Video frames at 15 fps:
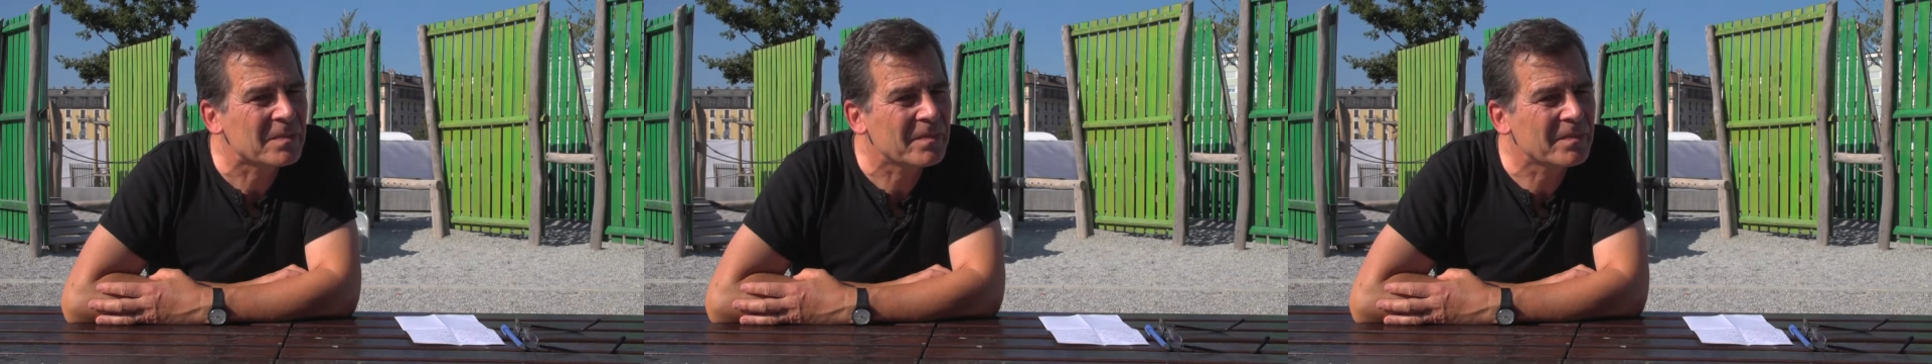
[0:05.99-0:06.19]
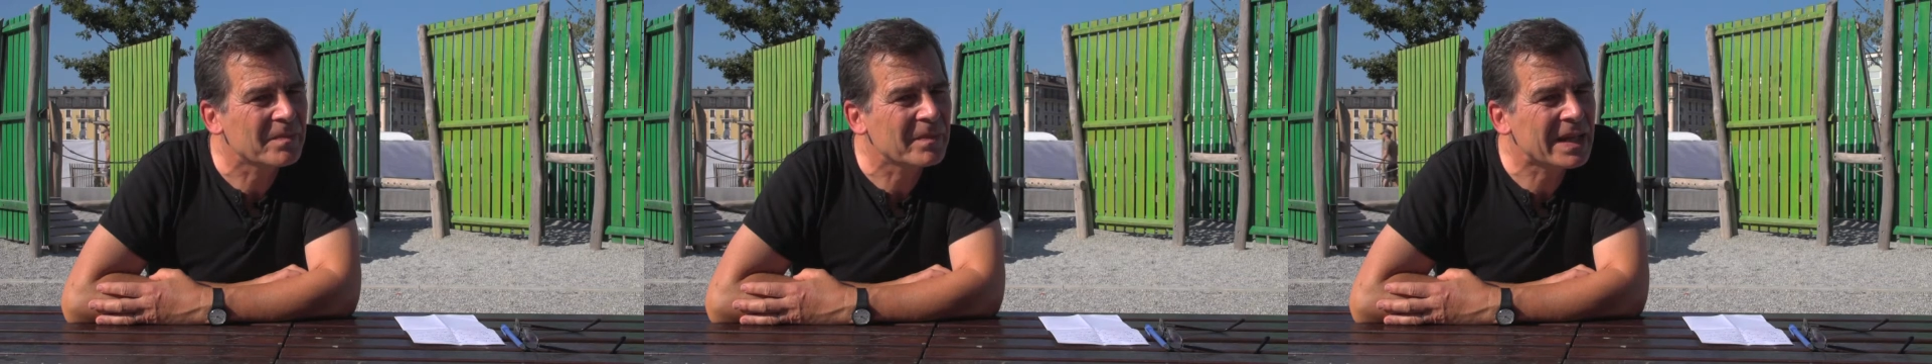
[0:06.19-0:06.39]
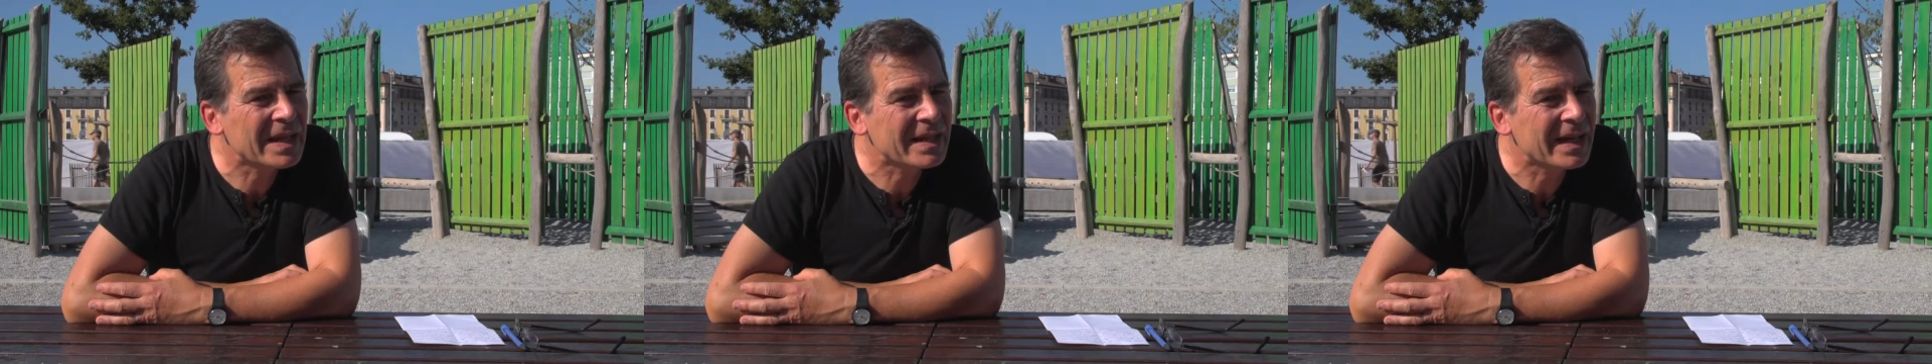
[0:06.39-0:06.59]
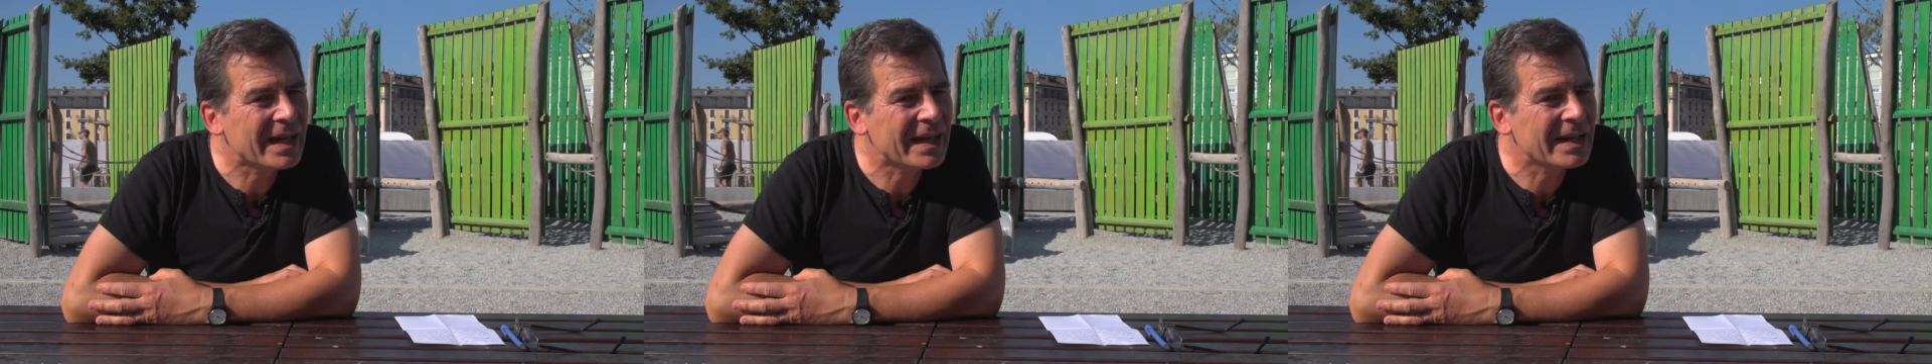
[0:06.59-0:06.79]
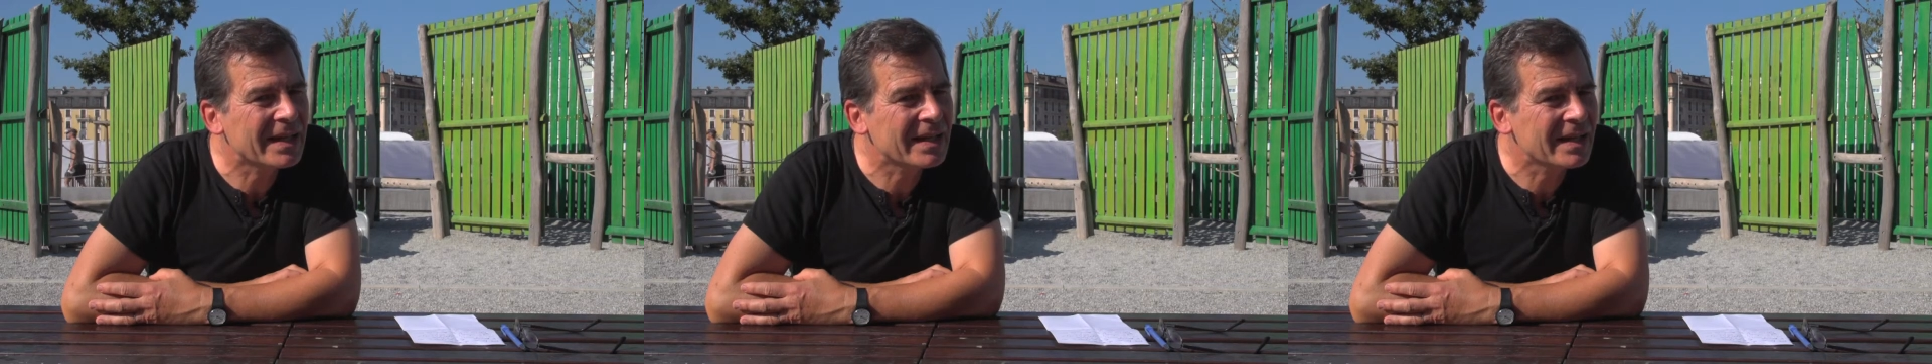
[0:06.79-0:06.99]
mais
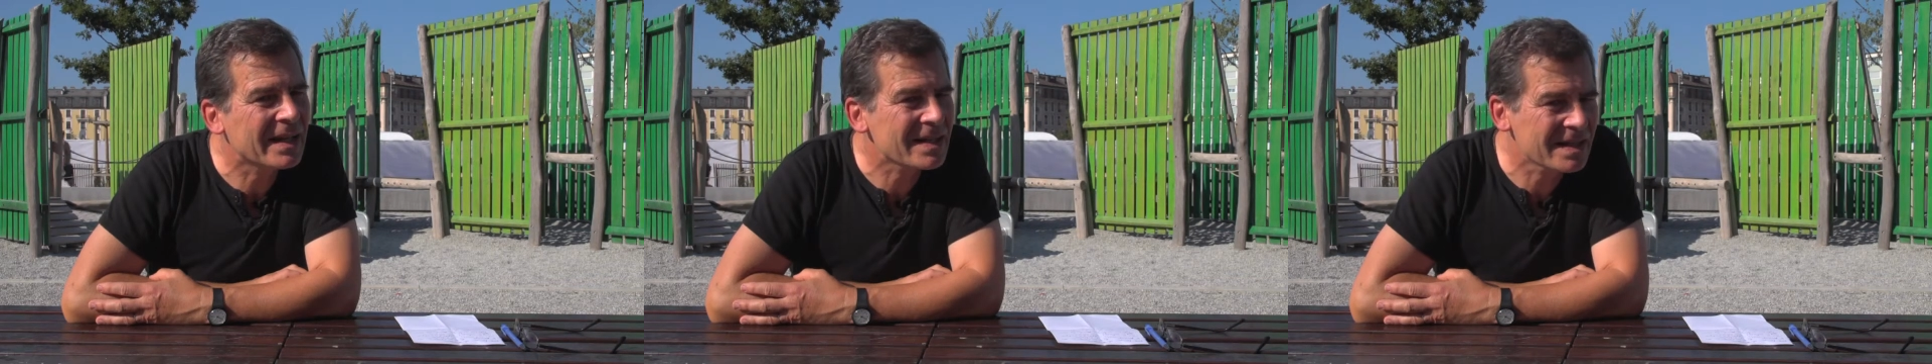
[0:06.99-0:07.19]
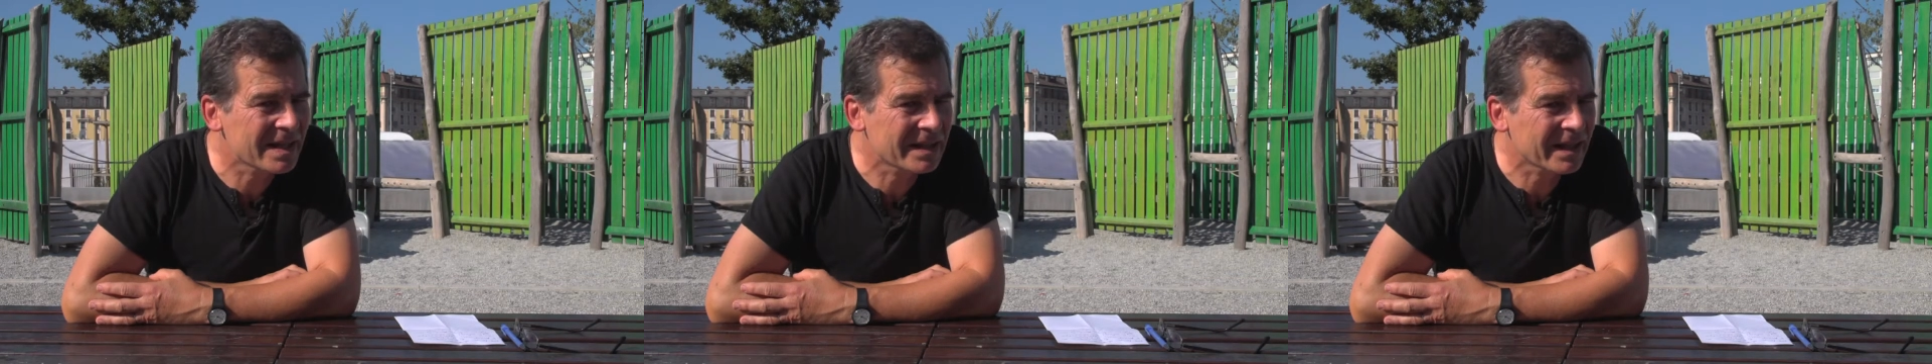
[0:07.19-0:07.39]
elle a cette